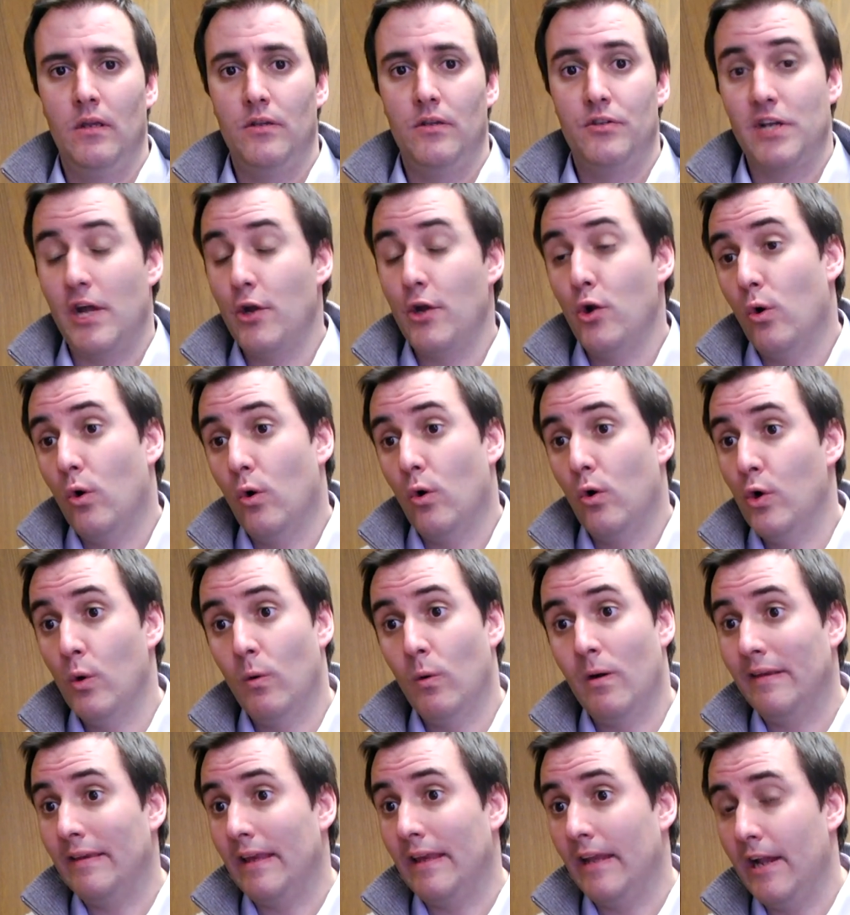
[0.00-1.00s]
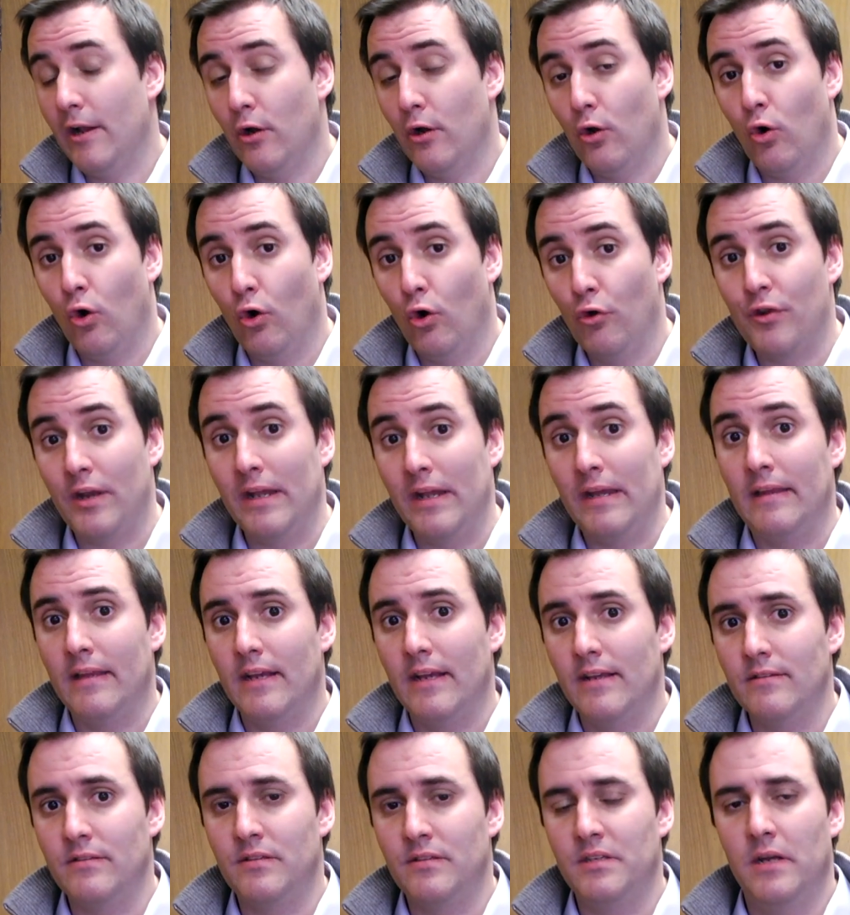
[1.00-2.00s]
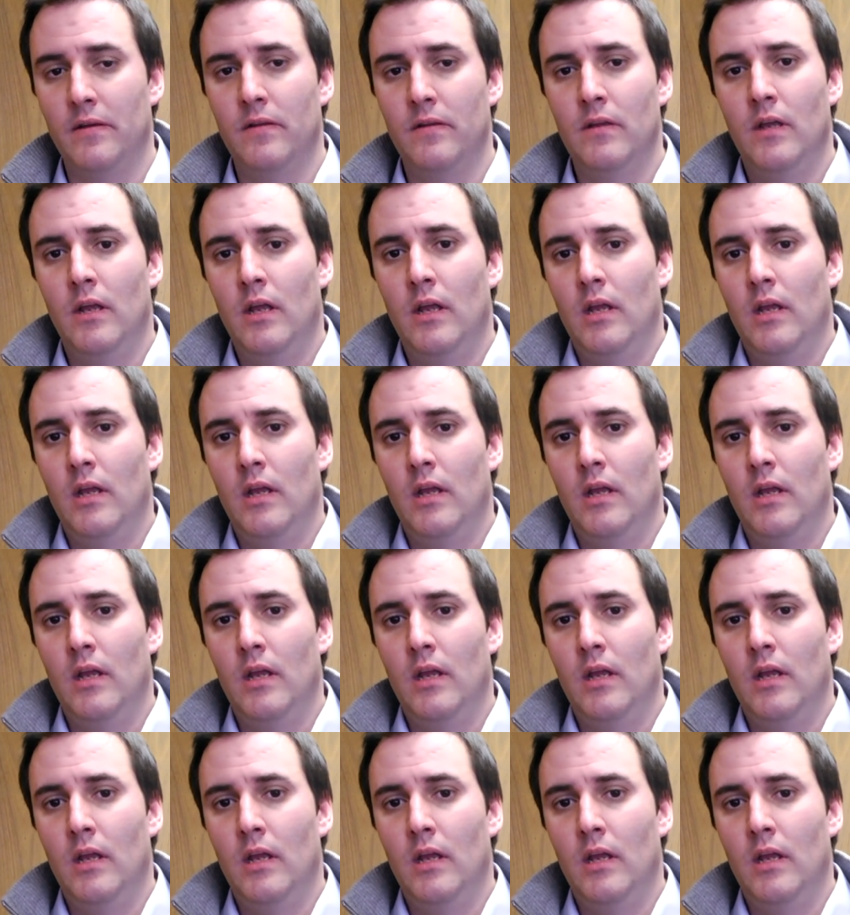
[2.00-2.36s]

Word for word: Ya no, no va a tener otra instancia.